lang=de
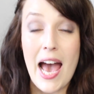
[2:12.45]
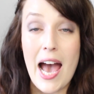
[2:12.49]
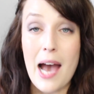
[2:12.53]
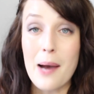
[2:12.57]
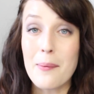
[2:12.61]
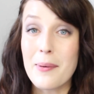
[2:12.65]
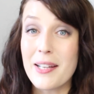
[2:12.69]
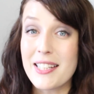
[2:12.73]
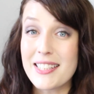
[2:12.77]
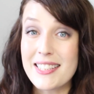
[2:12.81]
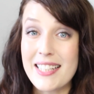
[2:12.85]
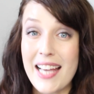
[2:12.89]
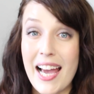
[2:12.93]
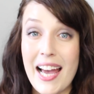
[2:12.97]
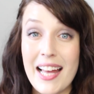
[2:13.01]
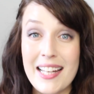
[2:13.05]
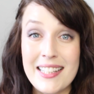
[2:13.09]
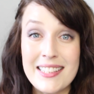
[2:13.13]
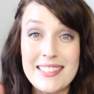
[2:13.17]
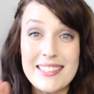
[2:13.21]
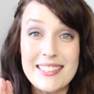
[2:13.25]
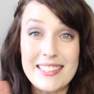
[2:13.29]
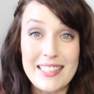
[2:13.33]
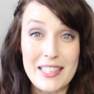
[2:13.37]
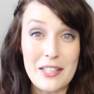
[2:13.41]
Aber ich
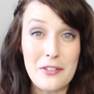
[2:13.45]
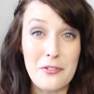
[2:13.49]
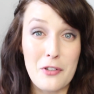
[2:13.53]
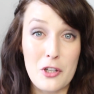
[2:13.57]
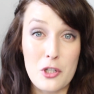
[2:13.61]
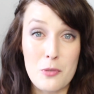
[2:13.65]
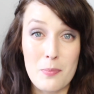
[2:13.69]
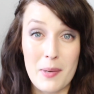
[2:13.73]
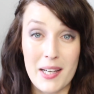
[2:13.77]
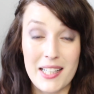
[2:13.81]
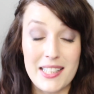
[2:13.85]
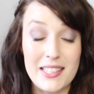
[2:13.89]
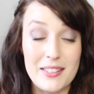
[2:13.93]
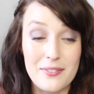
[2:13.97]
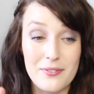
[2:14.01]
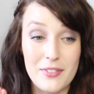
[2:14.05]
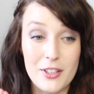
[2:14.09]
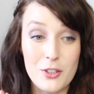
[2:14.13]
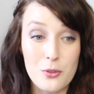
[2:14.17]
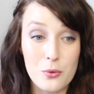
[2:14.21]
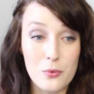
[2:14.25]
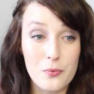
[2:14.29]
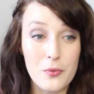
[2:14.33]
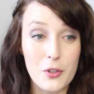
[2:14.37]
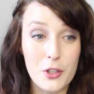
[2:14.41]
kann es nicht versprechen.
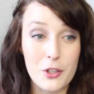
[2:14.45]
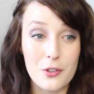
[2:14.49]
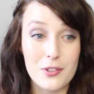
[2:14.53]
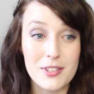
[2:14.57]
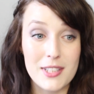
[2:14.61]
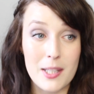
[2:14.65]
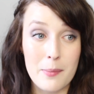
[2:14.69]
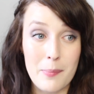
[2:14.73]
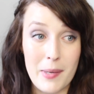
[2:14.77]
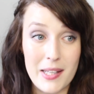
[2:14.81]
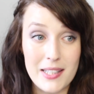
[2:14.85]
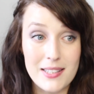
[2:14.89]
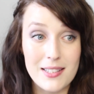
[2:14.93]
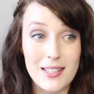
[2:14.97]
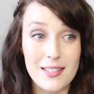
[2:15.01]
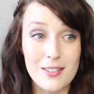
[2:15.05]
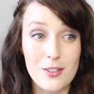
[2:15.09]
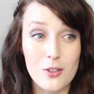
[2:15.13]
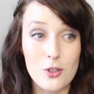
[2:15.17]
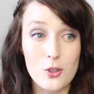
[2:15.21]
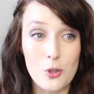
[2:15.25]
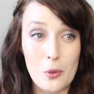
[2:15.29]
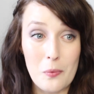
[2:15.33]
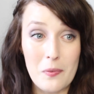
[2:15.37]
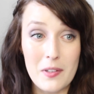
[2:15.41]
Wir tun wirklich unser
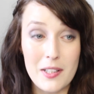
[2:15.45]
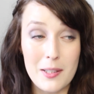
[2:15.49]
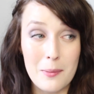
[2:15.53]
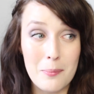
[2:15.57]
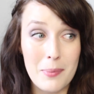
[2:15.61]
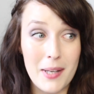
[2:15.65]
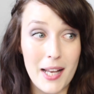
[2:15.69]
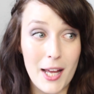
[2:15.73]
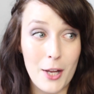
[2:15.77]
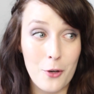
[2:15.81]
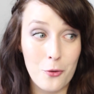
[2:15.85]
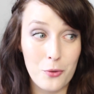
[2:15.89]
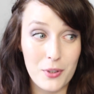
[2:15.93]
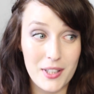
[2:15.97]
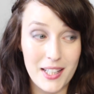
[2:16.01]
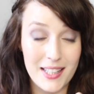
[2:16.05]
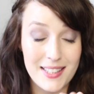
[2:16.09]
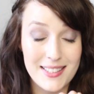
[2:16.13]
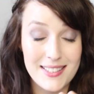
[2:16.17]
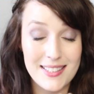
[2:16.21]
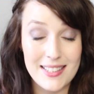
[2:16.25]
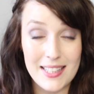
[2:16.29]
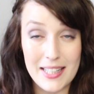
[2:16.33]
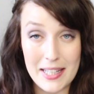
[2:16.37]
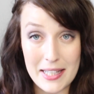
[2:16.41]
Bestes und so wie die Planung
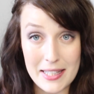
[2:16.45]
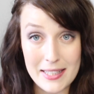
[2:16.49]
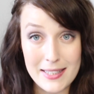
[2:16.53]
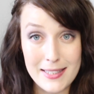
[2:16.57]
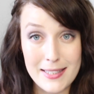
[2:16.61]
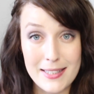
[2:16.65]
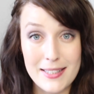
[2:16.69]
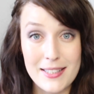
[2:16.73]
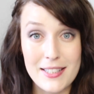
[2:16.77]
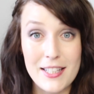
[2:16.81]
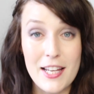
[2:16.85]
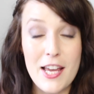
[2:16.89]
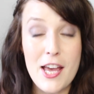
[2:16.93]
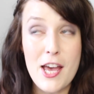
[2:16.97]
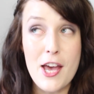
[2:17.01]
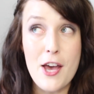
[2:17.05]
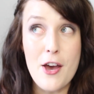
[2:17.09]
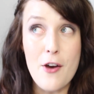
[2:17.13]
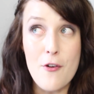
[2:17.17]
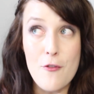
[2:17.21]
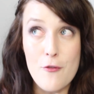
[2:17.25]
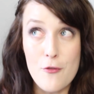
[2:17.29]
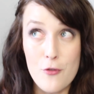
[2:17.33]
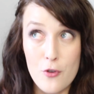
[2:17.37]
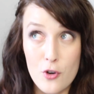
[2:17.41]
jetzt ist,
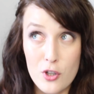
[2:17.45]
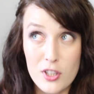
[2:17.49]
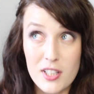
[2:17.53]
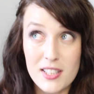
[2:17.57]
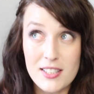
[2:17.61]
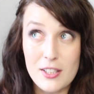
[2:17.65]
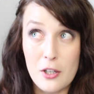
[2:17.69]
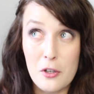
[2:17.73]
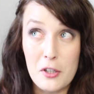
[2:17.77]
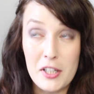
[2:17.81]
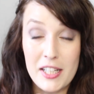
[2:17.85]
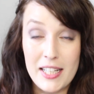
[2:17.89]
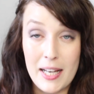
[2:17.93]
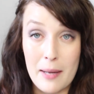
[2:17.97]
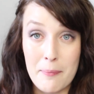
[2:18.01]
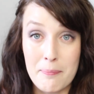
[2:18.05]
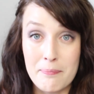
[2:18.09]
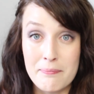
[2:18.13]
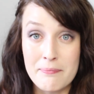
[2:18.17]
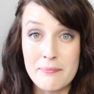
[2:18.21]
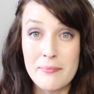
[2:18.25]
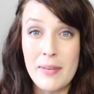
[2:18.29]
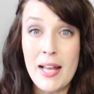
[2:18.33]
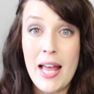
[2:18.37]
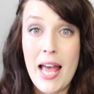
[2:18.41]
wird es auch
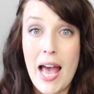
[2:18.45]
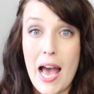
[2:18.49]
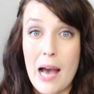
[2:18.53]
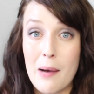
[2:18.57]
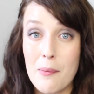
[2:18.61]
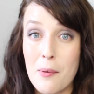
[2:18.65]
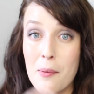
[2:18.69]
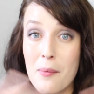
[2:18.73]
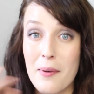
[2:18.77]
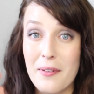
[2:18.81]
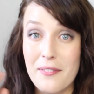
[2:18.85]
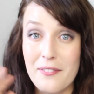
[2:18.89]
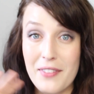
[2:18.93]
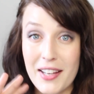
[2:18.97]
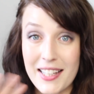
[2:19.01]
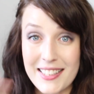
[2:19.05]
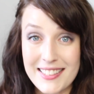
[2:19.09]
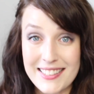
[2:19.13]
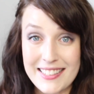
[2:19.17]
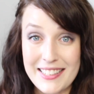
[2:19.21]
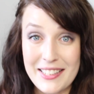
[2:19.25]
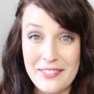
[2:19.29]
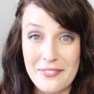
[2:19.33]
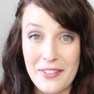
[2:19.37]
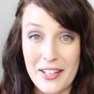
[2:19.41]
klappen, aber man
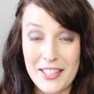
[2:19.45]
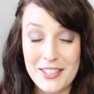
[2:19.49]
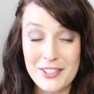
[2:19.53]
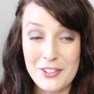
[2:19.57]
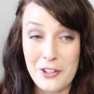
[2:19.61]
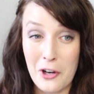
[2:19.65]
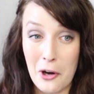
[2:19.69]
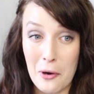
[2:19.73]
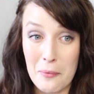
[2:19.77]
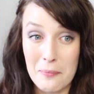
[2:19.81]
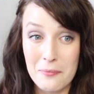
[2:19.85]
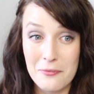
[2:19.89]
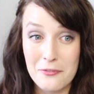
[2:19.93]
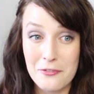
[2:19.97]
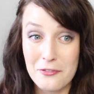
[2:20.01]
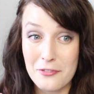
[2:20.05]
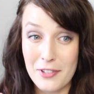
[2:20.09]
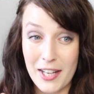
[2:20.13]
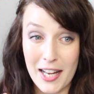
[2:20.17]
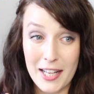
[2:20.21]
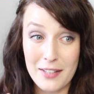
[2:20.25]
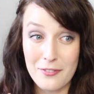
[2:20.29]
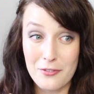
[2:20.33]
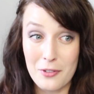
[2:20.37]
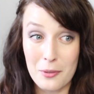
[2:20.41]
weiß nie, was kommt.
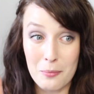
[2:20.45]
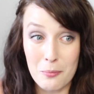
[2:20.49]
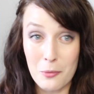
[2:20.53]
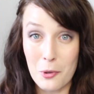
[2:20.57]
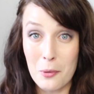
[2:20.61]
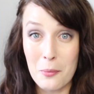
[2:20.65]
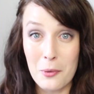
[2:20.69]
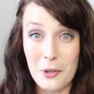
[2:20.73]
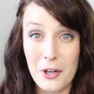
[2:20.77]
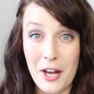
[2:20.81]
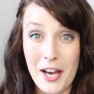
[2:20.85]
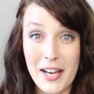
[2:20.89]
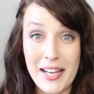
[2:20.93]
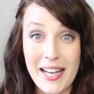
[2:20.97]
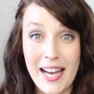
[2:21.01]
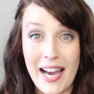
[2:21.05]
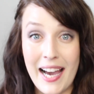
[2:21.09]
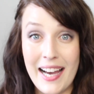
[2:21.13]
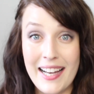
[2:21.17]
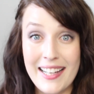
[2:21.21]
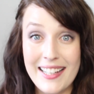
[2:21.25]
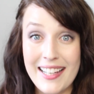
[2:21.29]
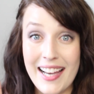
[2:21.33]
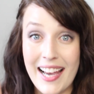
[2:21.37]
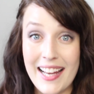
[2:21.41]
Vielleicht wird Momo noch
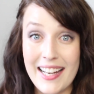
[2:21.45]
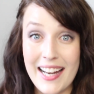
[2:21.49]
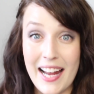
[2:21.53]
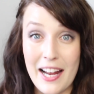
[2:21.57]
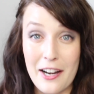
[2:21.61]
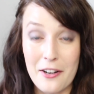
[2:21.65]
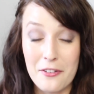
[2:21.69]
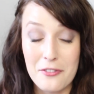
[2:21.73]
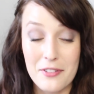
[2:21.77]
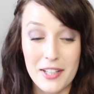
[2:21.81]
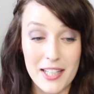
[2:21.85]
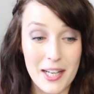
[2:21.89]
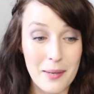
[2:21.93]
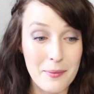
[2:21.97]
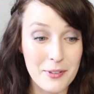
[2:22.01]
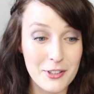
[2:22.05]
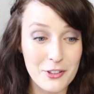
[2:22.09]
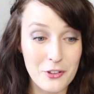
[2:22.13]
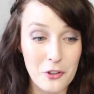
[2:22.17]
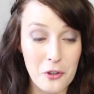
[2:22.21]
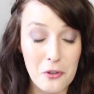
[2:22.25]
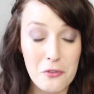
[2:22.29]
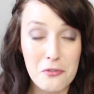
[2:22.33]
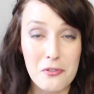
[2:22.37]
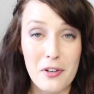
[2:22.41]
krank, keine Ahnung, vielleicht habe ich
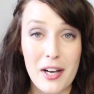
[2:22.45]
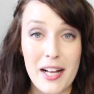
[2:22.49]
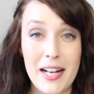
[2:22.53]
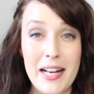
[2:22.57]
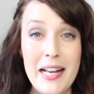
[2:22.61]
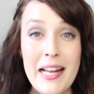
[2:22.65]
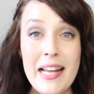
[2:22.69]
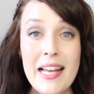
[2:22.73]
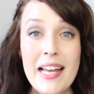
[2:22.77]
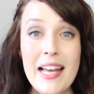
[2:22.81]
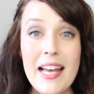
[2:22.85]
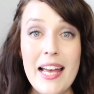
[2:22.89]
einen Rückfall.